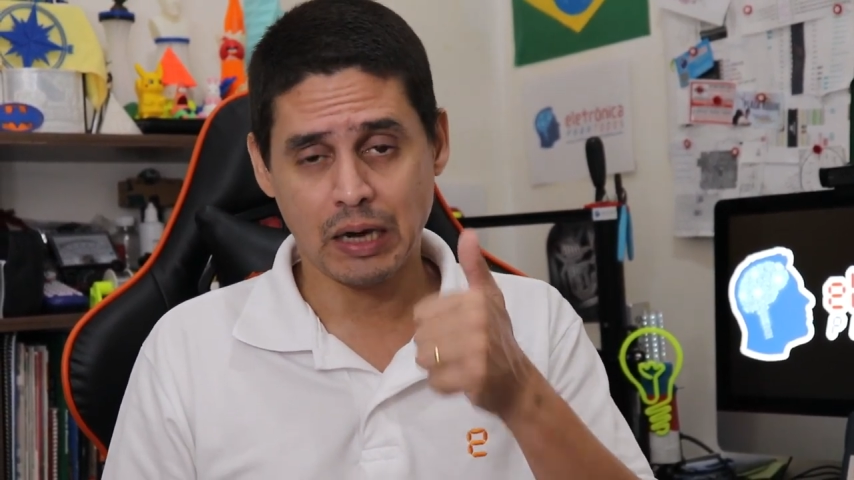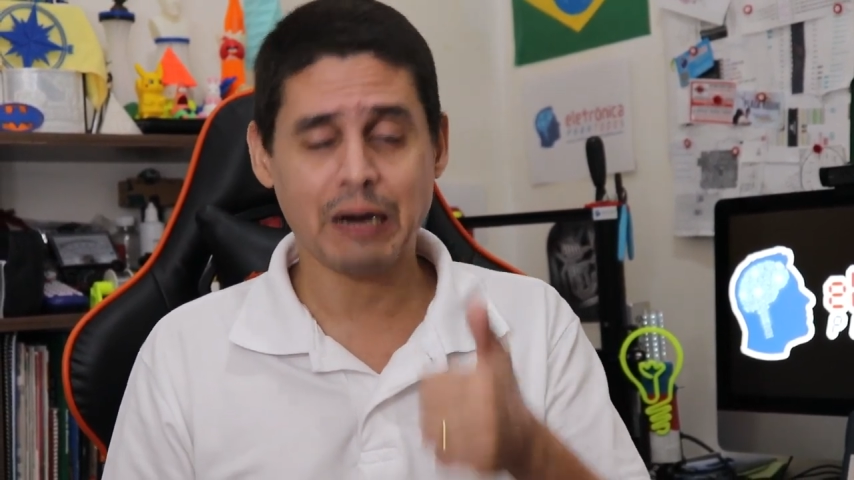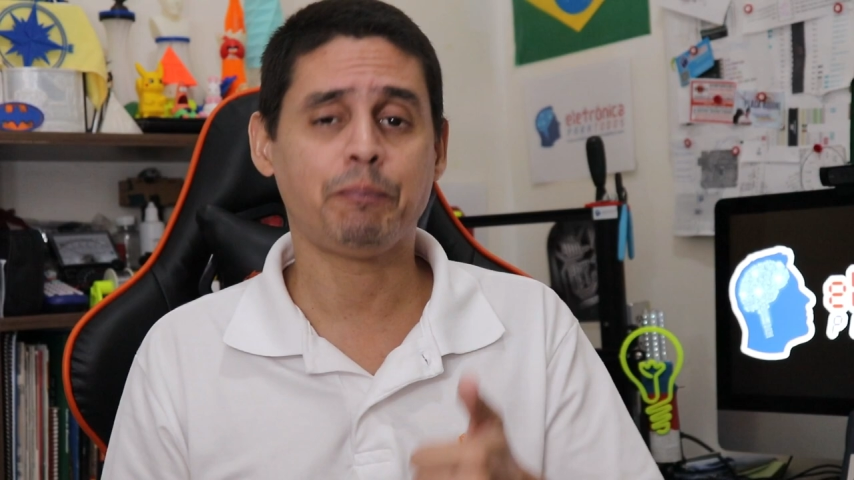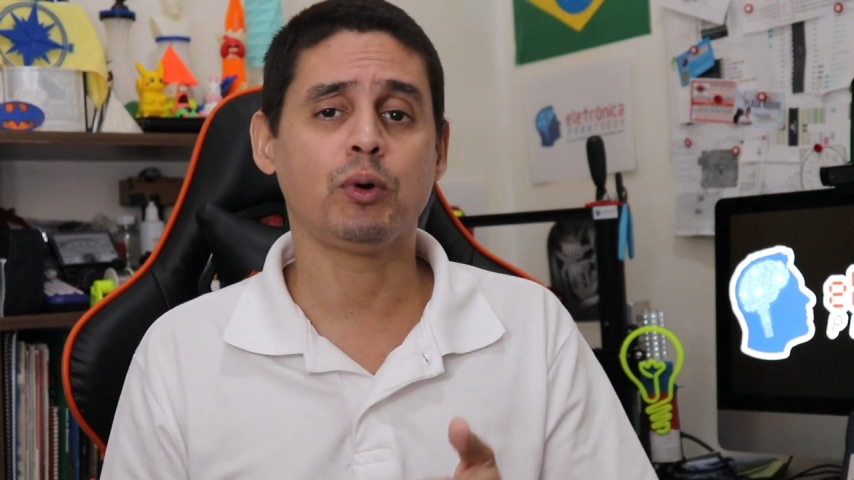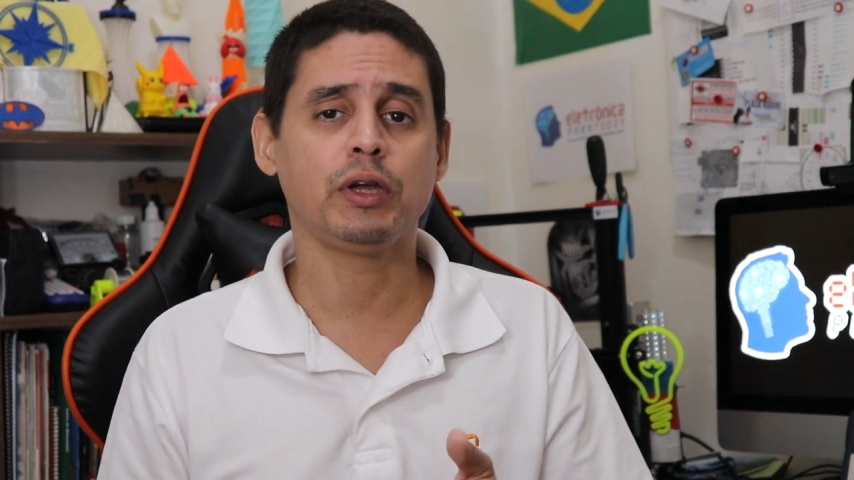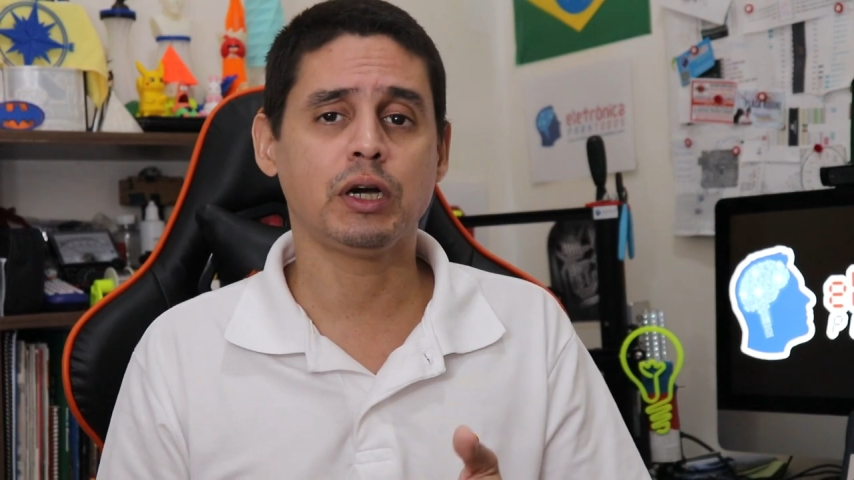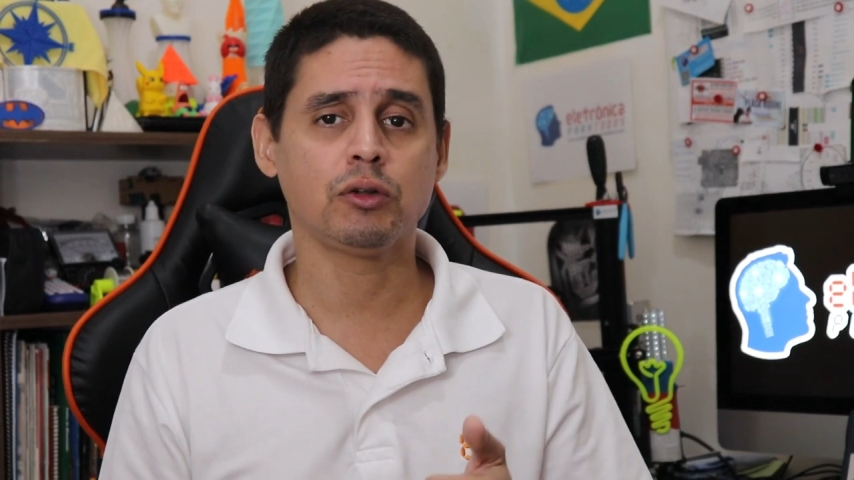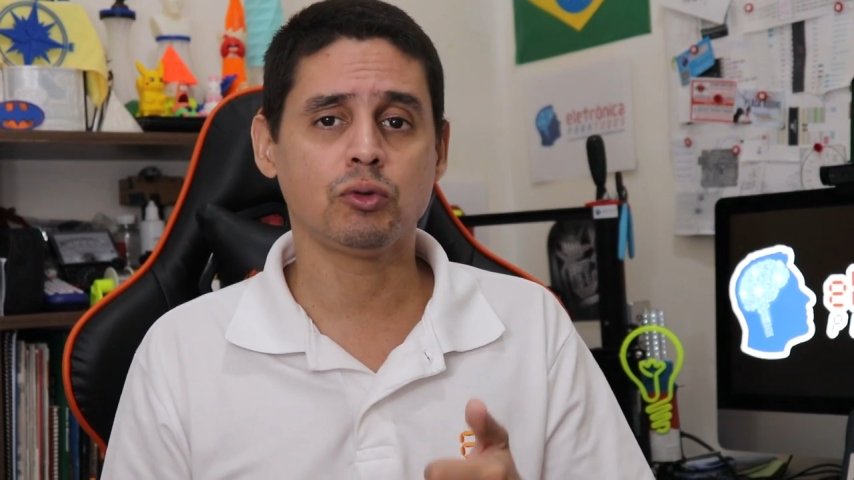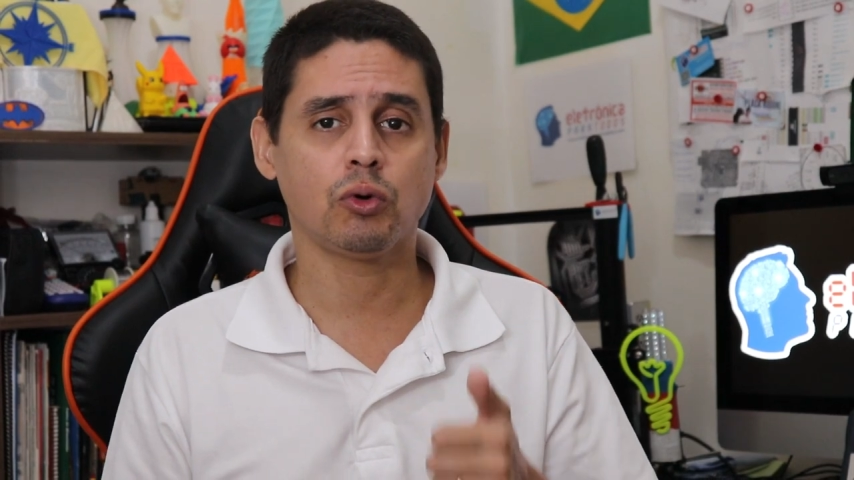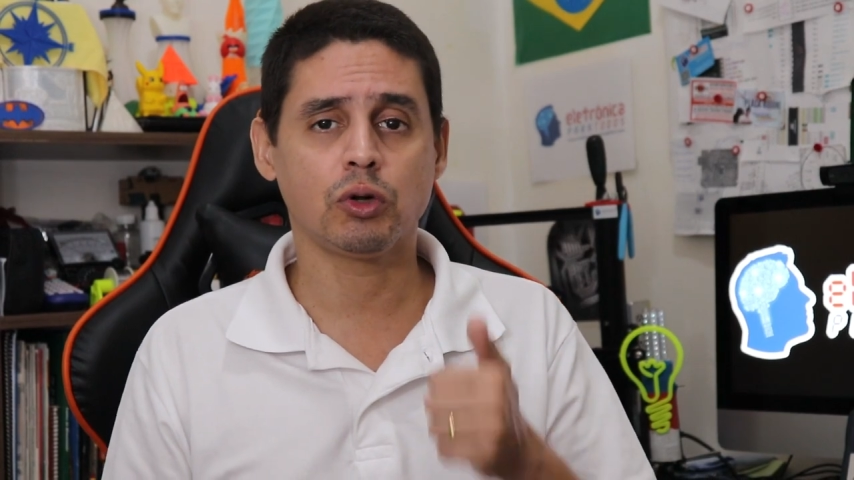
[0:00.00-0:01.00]

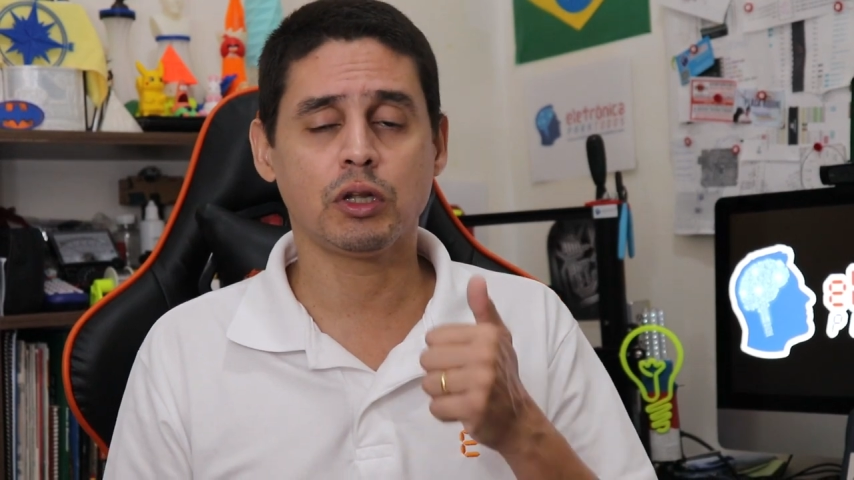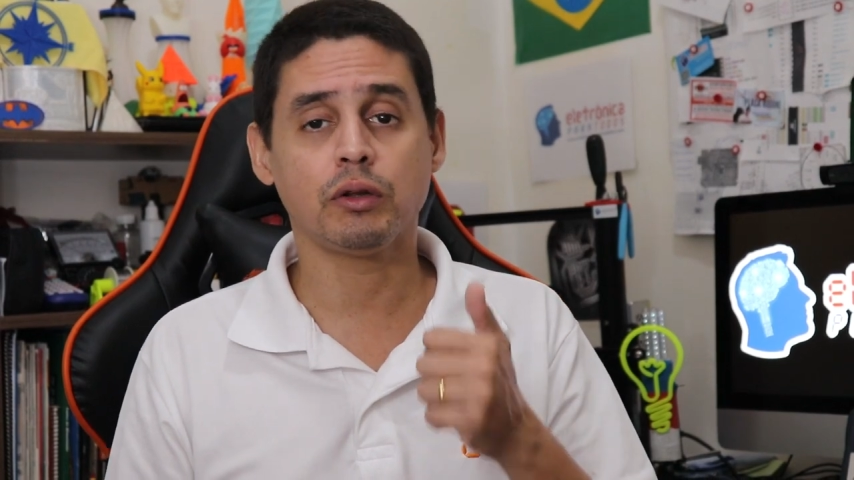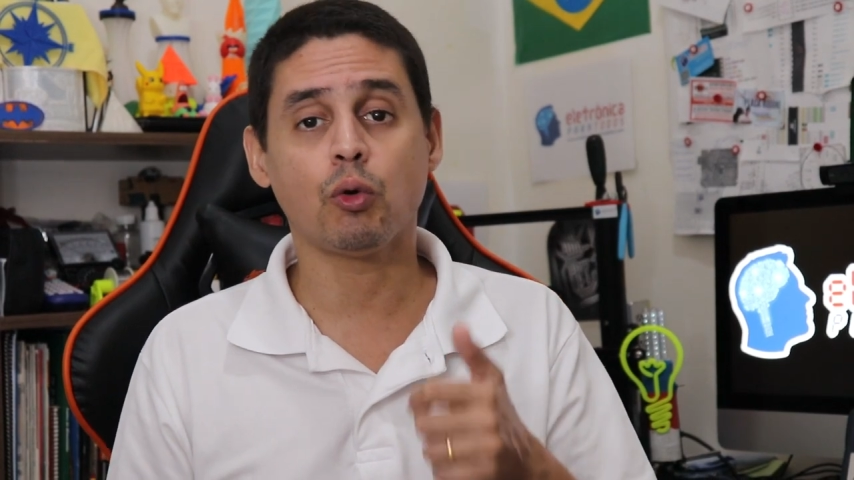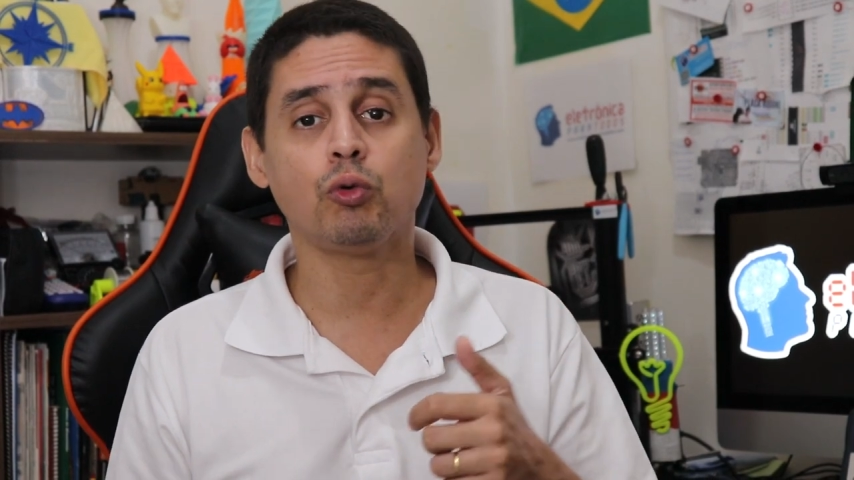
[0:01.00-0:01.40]
apoiando ou dando